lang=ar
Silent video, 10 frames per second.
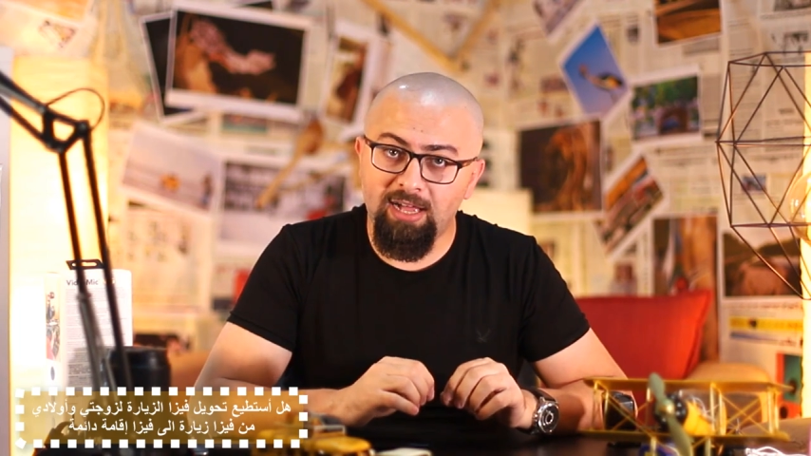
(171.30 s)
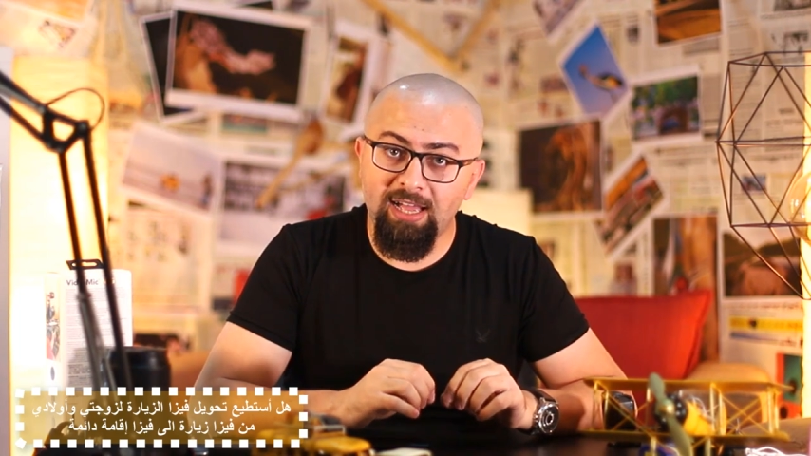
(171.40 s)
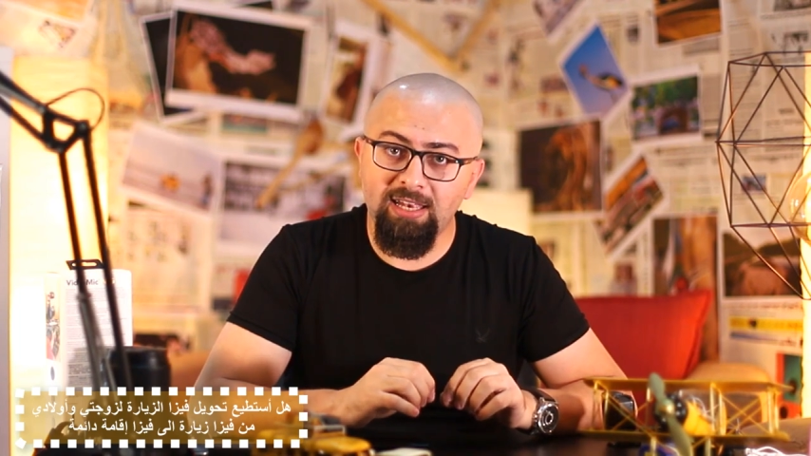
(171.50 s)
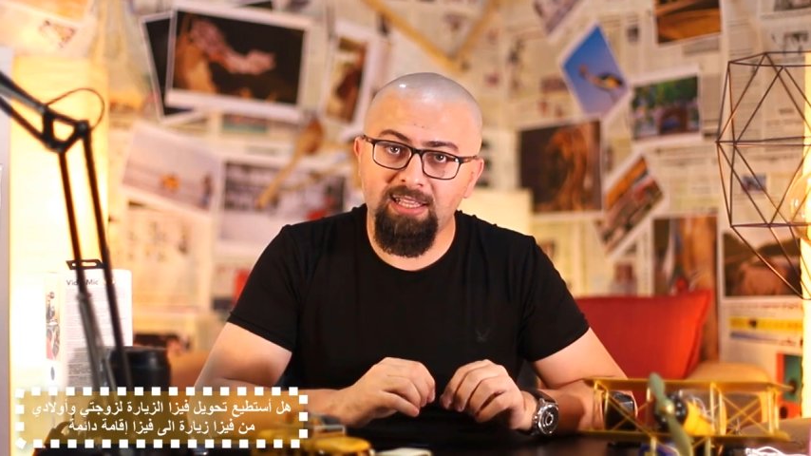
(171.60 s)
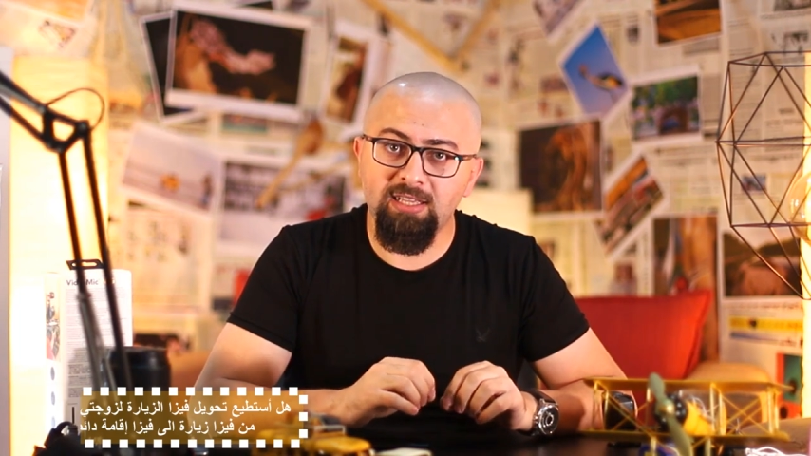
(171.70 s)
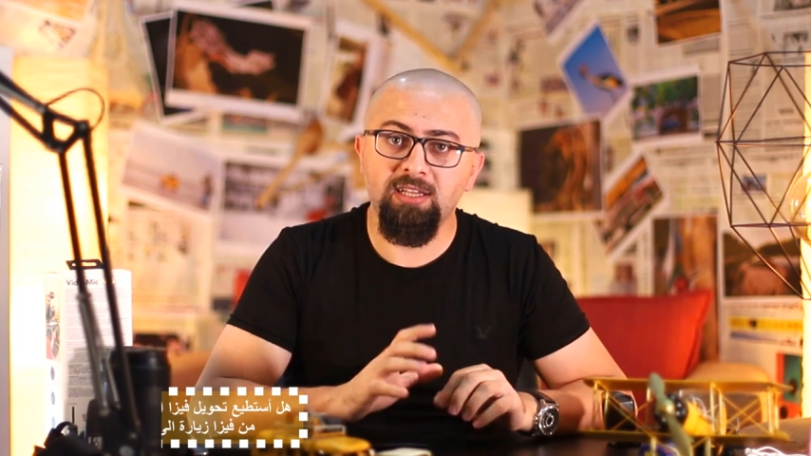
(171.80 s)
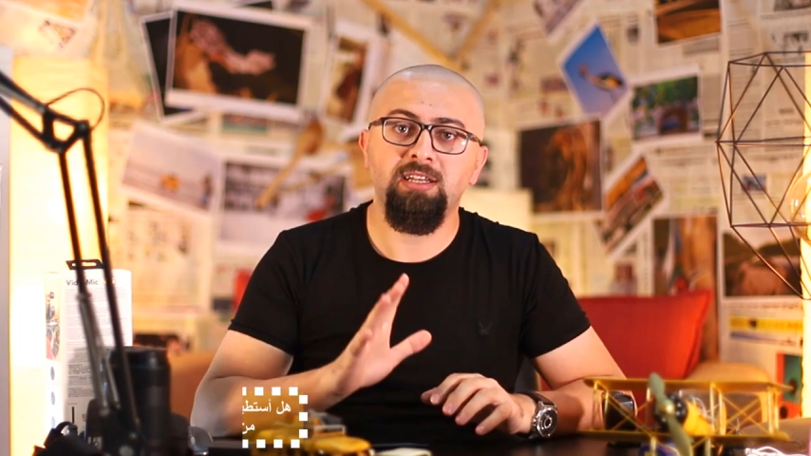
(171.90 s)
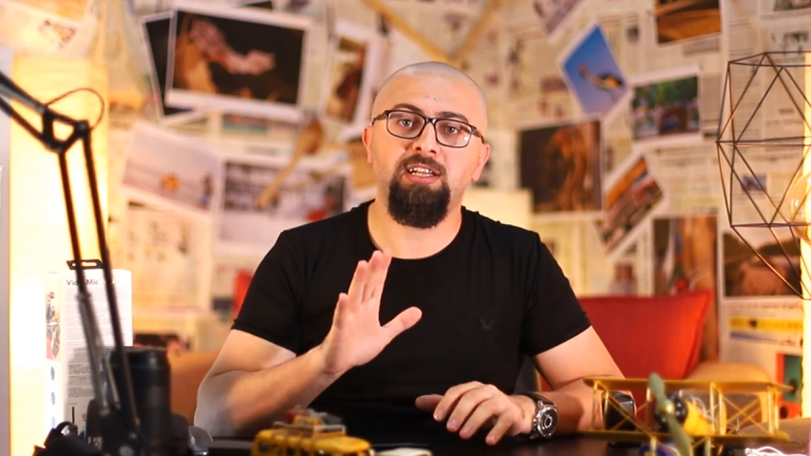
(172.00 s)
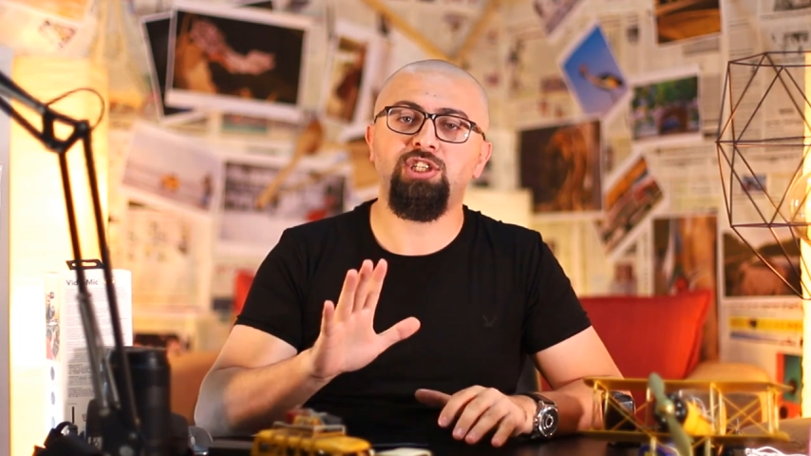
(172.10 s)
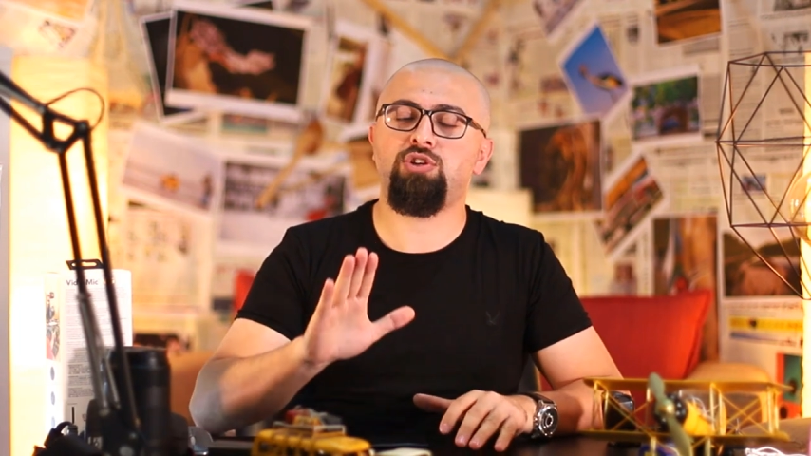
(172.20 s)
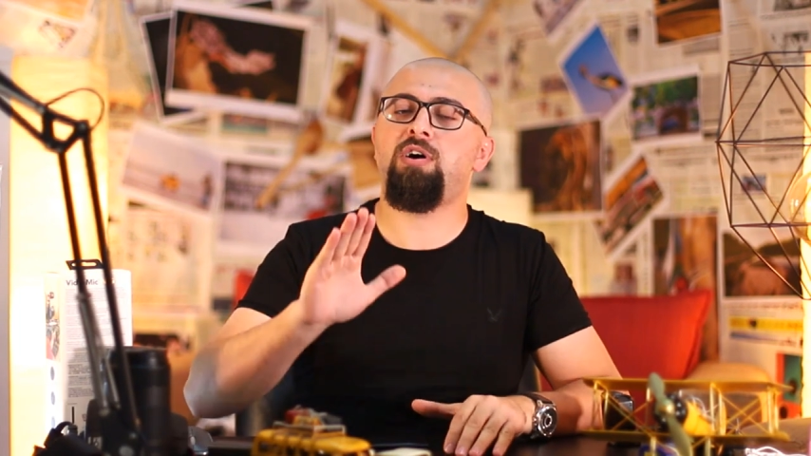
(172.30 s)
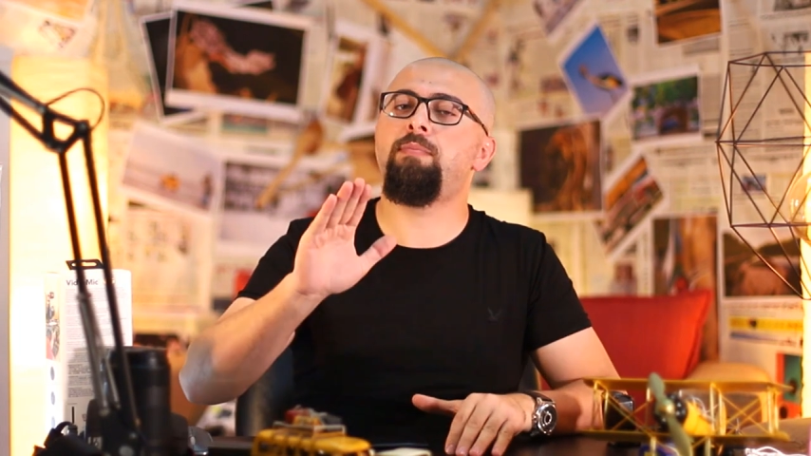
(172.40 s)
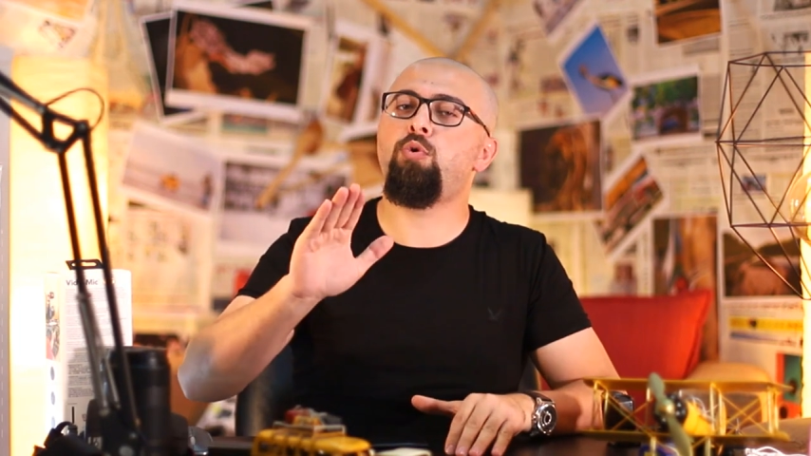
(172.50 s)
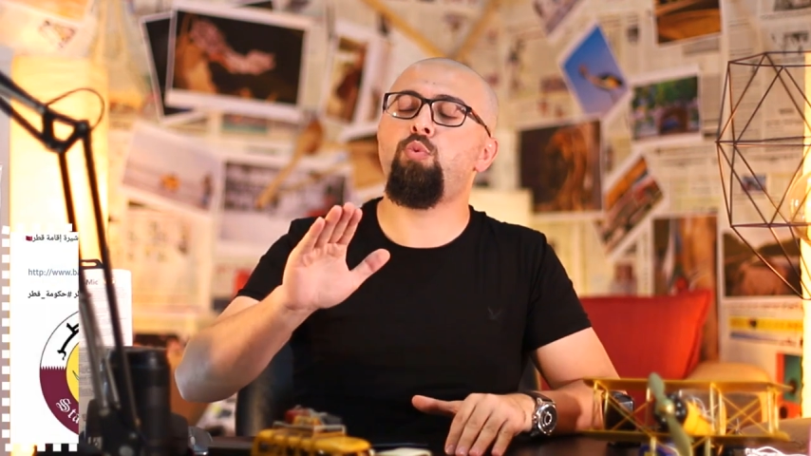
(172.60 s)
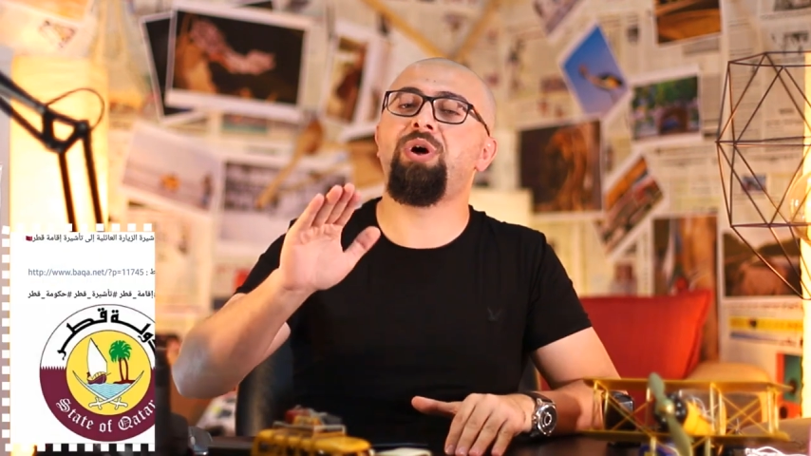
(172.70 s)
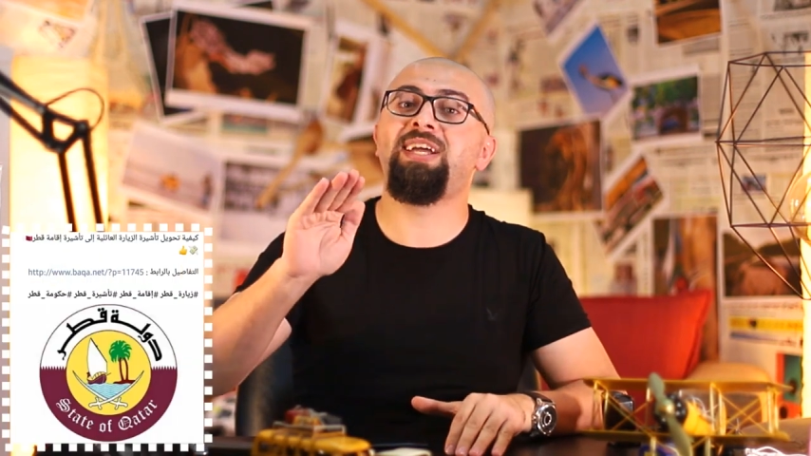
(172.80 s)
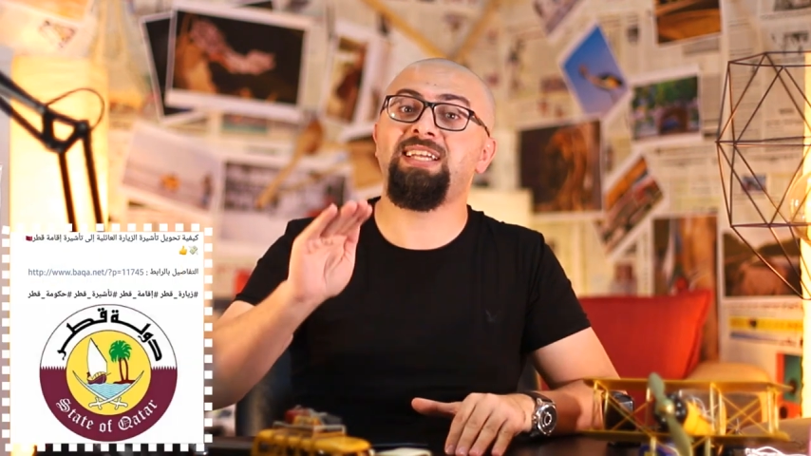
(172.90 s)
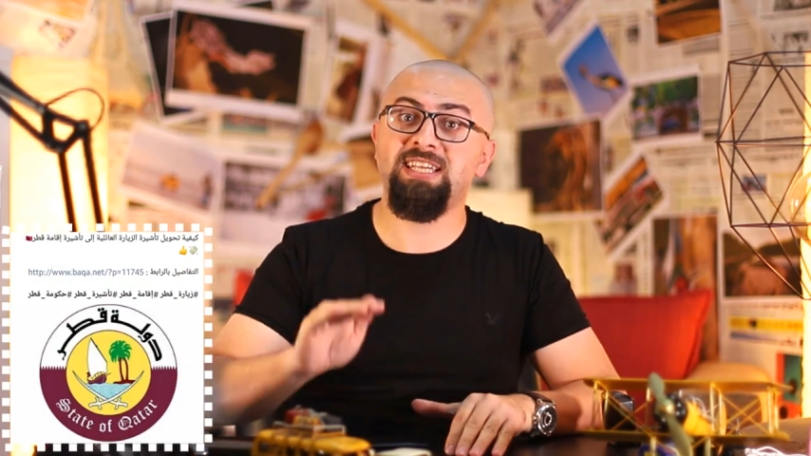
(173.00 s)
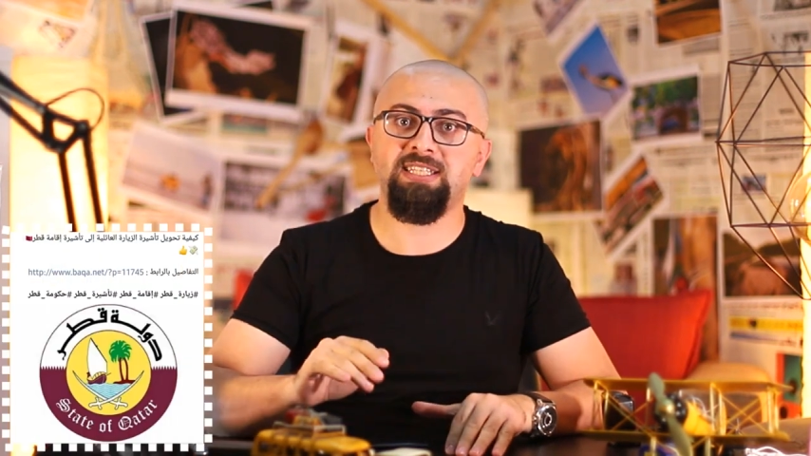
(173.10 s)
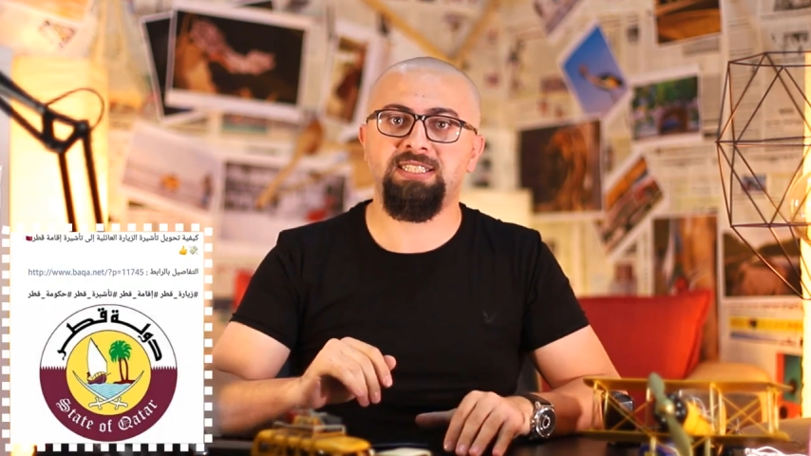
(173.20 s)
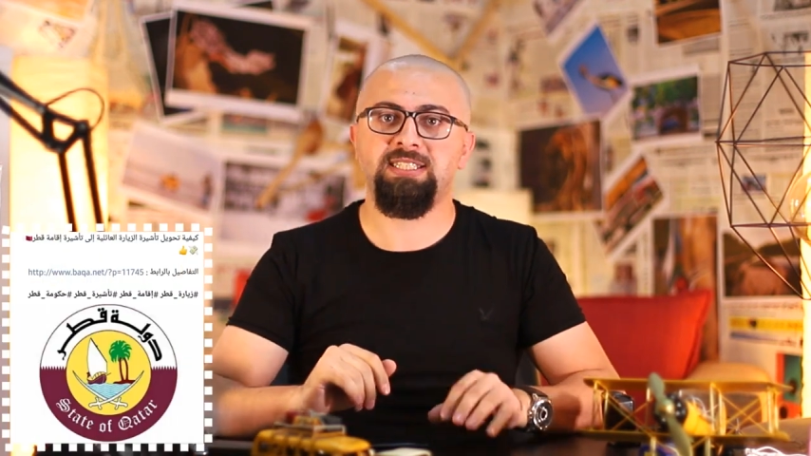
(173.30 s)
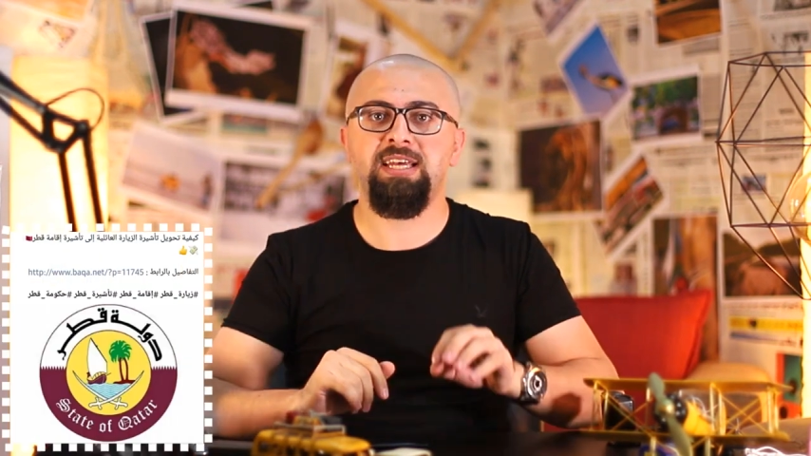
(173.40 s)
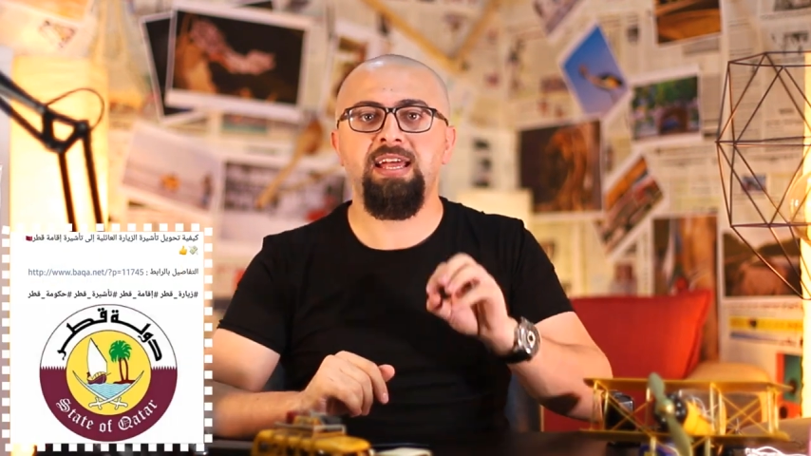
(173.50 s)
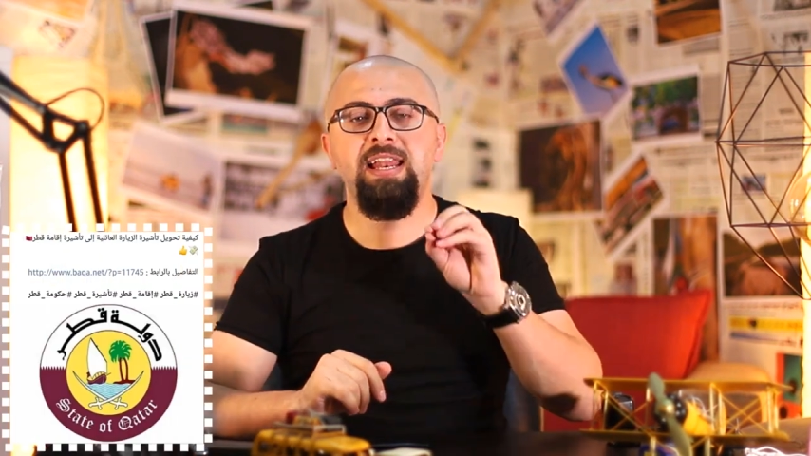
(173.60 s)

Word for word: عائليه الجواب هو يس